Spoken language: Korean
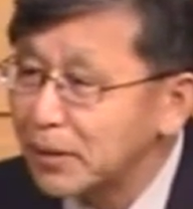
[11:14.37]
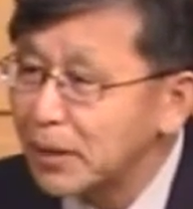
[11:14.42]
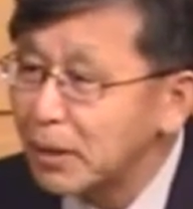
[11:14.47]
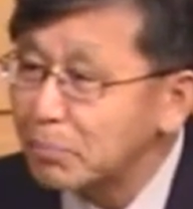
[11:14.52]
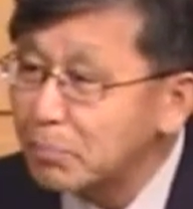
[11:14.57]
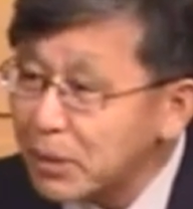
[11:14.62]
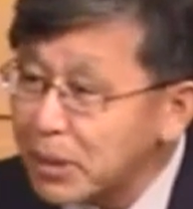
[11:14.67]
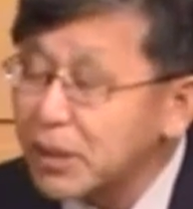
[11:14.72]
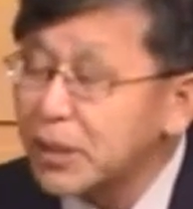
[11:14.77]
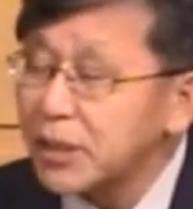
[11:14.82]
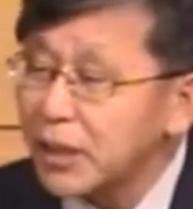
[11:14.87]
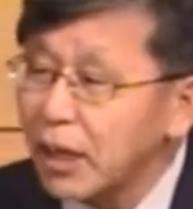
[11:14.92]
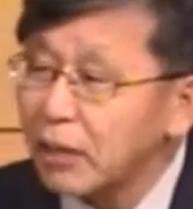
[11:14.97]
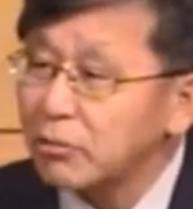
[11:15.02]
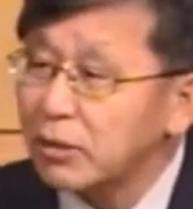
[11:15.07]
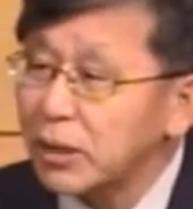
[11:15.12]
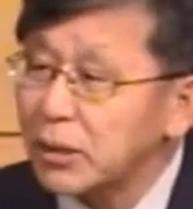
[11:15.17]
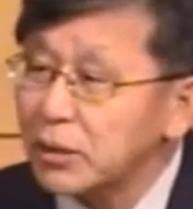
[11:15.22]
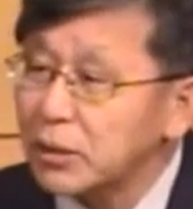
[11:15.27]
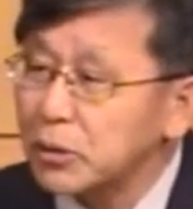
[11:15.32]
빛이라고
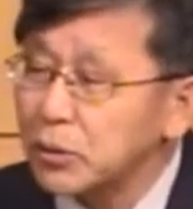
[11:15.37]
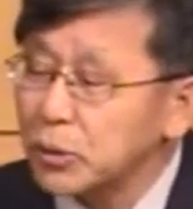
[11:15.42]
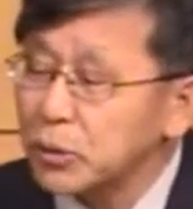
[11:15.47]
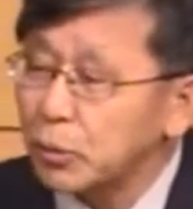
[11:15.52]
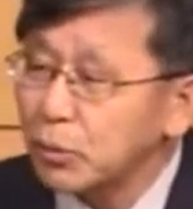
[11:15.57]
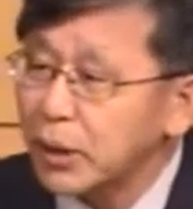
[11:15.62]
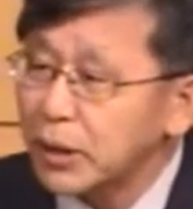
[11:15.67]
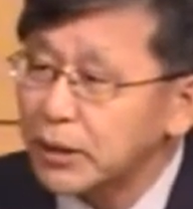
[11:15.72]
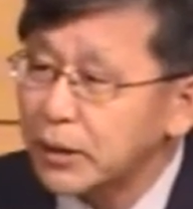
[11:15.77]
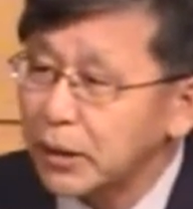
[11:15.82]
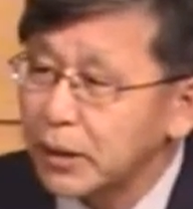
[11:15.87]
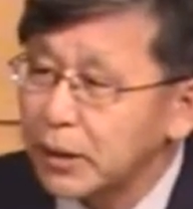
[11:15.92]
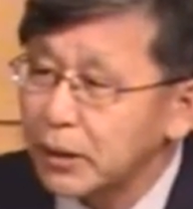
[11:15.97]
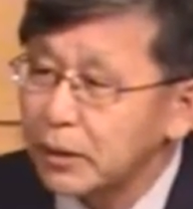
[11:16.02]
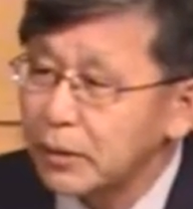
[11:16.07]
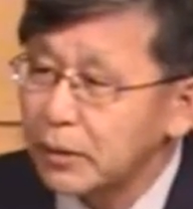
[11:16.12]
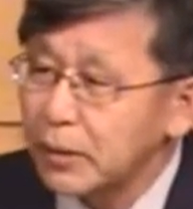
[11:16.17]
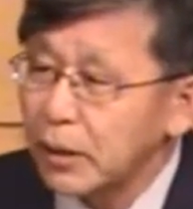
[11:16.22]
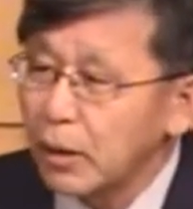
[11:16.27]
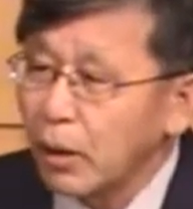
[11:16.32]
하는 그
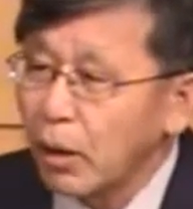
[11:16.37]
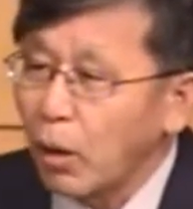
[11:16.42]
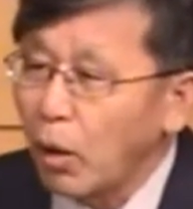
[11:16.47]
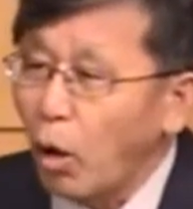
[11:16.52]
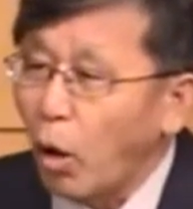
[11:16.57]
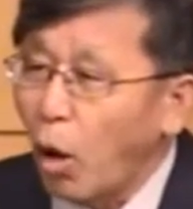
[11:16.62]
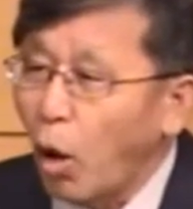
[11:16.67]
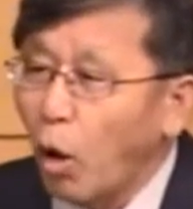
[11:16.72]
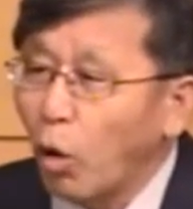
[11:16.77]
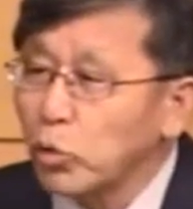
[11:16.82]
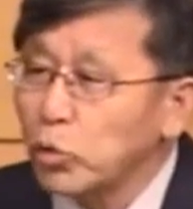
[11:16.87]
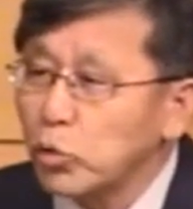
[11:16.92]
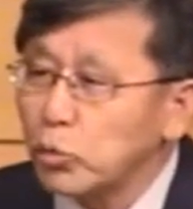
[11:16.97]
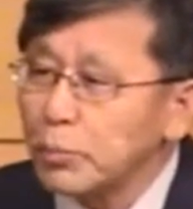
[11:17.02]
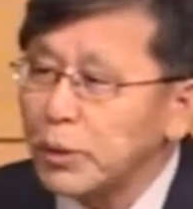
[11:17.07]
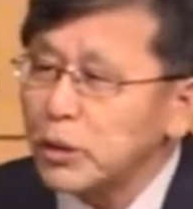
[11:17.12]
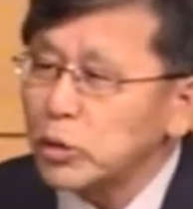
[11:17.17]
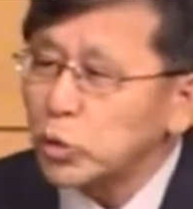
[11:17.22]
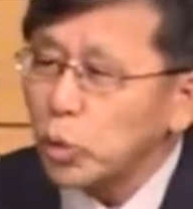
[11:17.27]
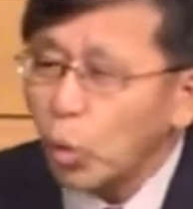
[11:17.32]
속에서
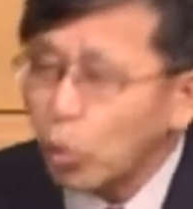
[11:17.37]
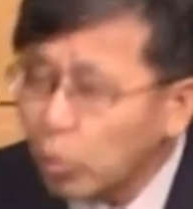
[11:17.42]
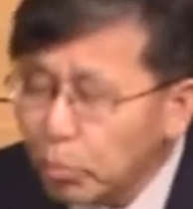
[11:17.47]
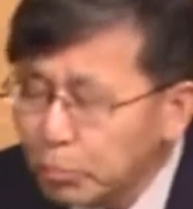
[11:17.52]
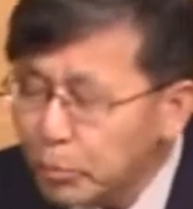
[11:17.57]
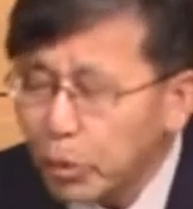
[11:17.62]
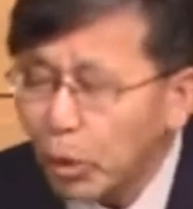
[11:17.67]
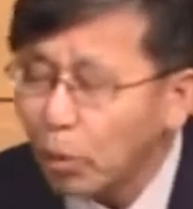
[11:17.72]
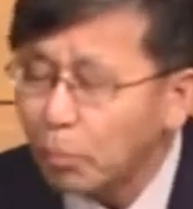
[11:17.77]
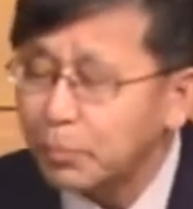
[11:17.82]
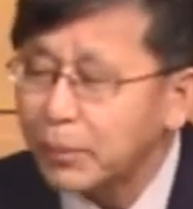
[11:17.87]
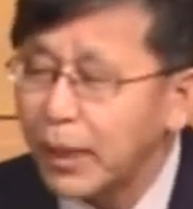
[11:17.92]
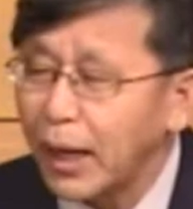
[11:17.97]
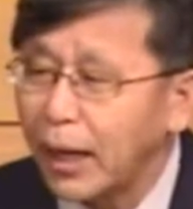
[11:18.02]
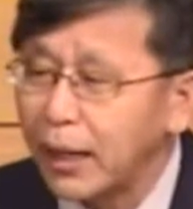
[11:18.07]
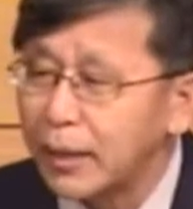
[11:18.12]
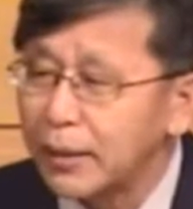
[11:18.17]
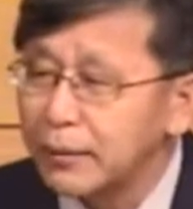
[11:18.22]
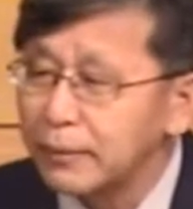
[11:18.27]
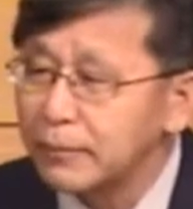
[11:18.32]
어둠이 조금도 없다.
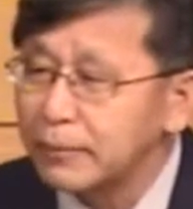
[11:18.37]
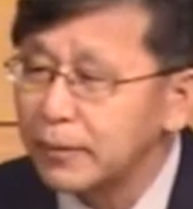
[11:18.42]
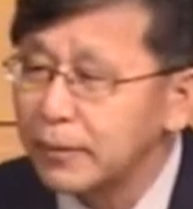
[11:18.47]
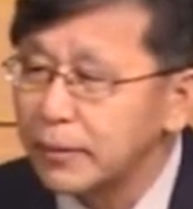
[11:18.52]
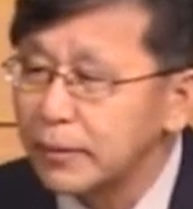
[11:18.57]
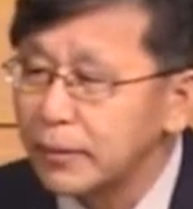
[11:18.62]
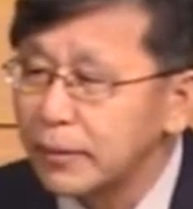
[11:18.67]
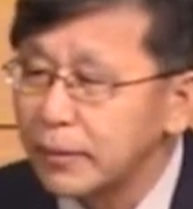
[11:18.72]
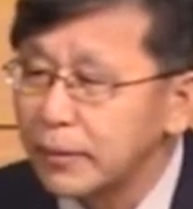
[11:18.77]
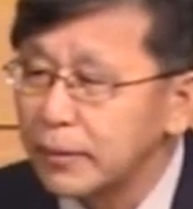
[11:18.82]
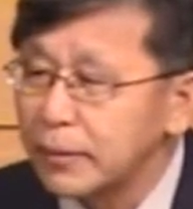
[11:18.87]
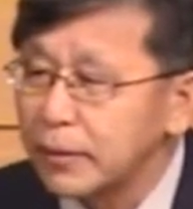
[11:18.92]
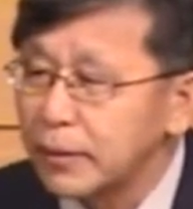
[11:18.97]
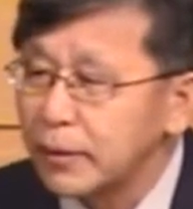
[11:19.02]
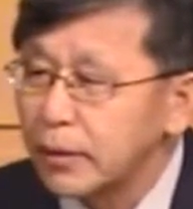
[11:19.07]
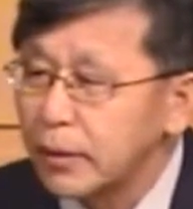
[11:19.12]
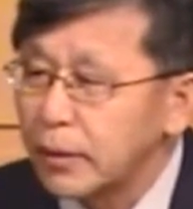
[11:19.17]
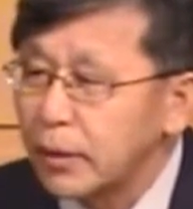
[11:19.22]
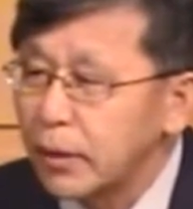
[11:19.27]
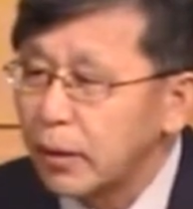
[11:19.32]

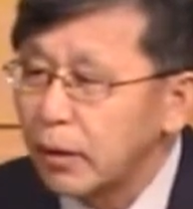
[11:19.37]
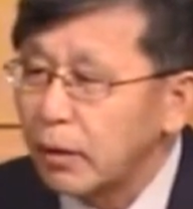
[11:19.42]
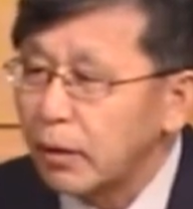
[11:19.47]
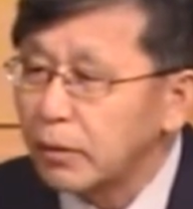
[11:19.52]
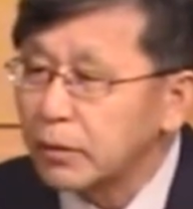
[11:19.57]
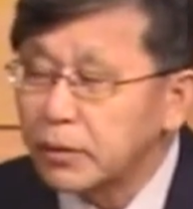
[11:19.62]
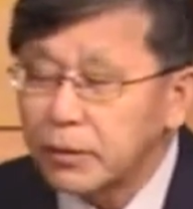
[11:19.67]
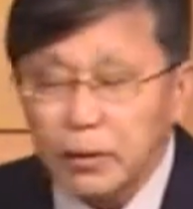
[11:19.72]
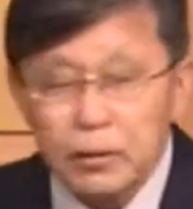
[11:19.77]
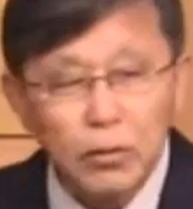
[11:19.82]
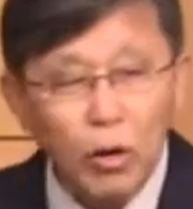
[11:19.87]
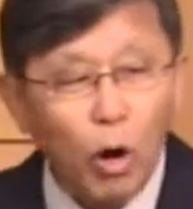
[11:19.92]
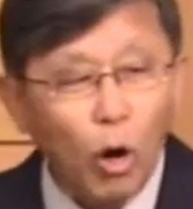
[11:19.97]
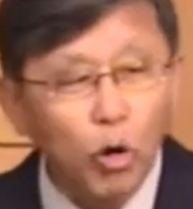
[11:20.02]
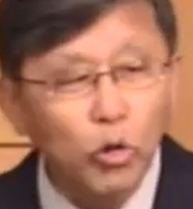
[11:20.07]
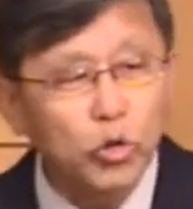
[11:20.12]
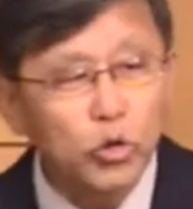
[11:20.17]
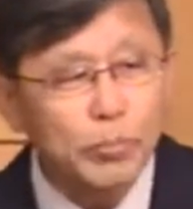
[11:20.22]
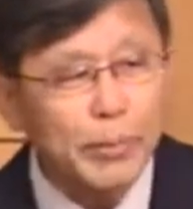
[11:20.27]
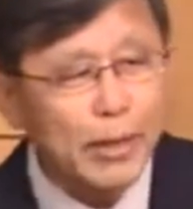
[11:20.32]
어떤
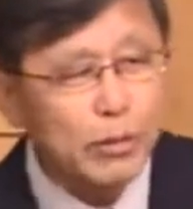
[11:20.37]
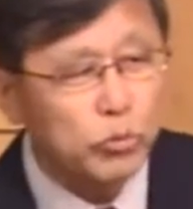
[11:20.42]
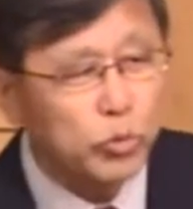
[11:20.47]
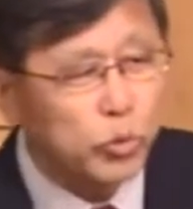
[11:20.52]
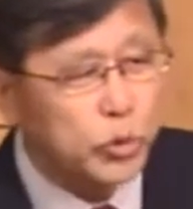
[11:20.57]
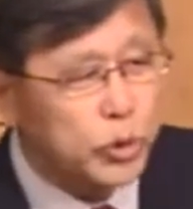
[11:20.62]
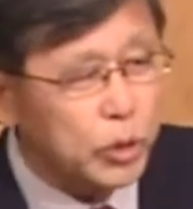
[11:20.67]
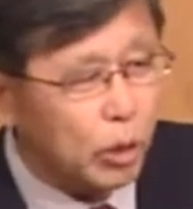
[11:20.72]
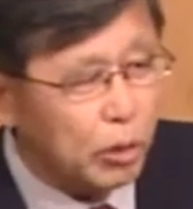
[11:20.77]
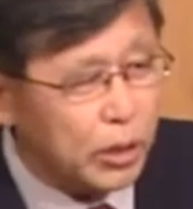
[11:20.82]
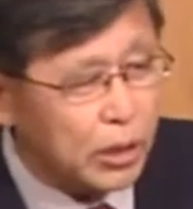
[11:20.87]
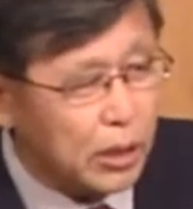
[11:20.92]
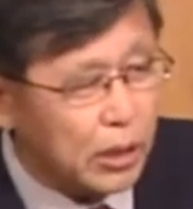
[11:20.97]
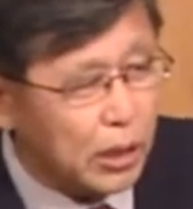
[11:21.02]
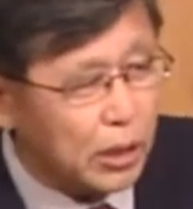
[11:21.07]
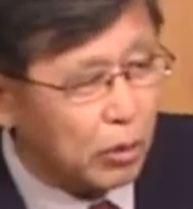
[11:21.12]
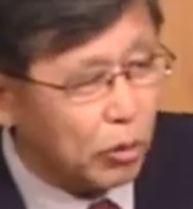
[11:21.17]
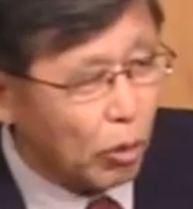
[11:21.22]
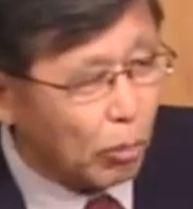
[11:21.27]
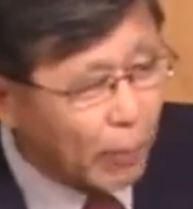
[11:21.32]
어둠의
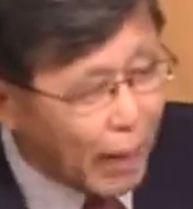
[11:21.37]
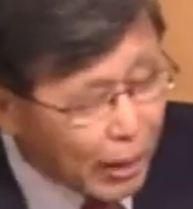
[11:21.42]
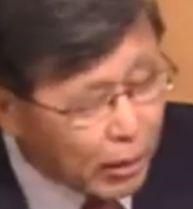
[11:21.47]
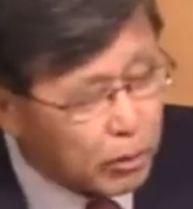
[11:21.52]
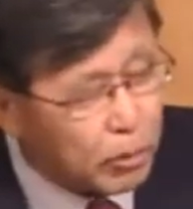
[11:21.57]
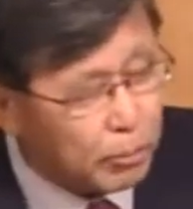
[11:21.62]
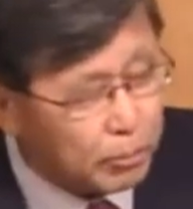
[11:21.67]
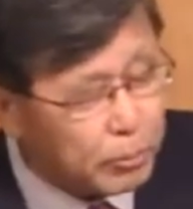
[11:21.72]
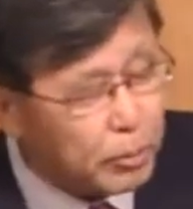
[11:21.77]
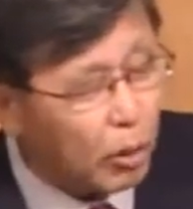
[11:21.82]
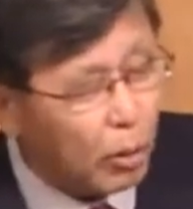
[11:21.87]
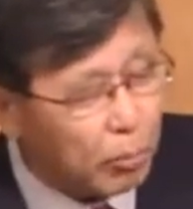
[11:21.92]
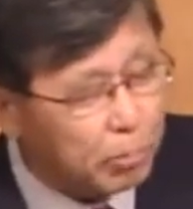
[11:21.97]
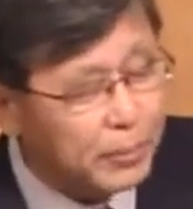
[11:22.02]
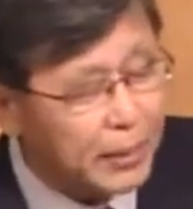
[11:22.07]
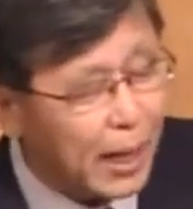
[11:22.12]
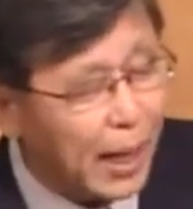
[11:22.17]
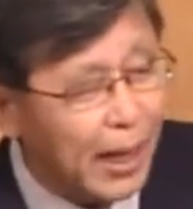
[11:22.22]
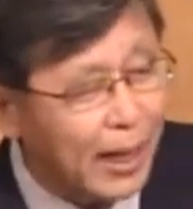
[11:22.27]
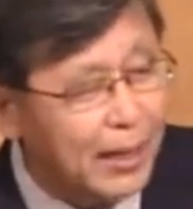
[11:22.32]
구석이 요만큼도
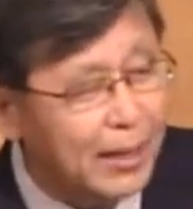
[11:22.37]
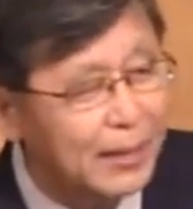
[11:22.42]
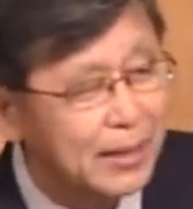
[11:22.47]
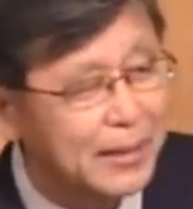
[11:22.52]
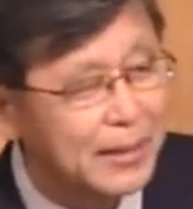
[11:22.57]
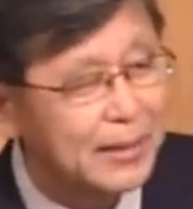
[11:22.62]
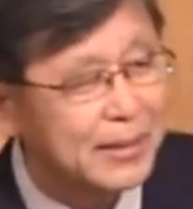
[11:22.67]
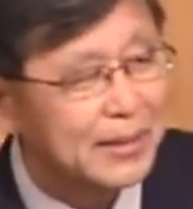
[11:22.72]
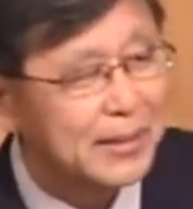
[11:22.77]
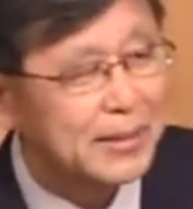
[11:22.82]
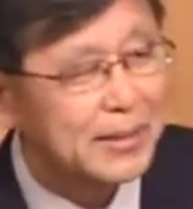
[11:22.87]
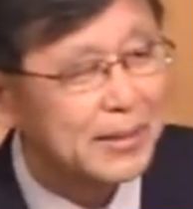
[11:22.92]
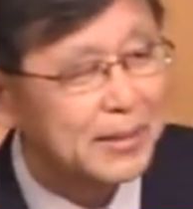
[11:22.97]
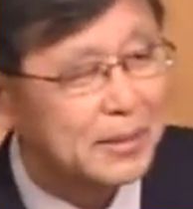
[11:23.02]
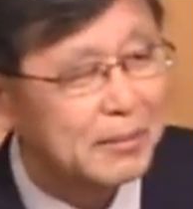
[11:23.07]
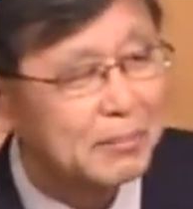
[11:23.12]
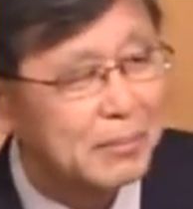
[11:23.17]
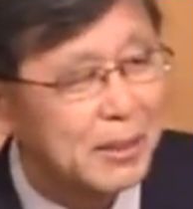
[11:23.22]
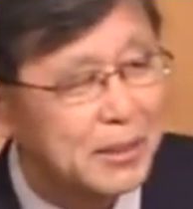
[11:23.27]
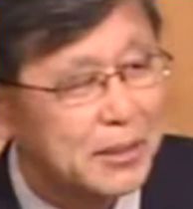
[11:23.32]
없다.
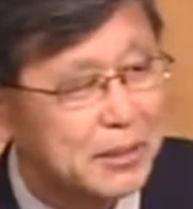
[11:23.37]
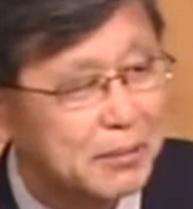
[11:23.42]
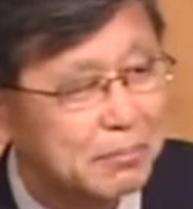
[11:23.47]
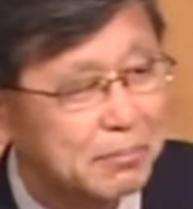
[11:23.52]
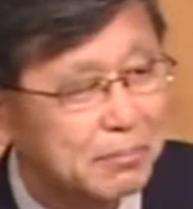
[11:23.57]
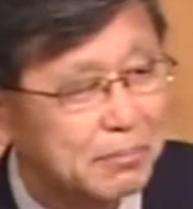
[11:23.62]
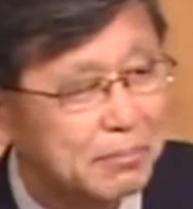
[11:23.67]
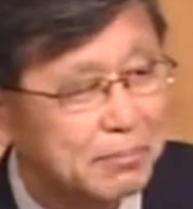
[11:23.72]
그런 말씀입니다.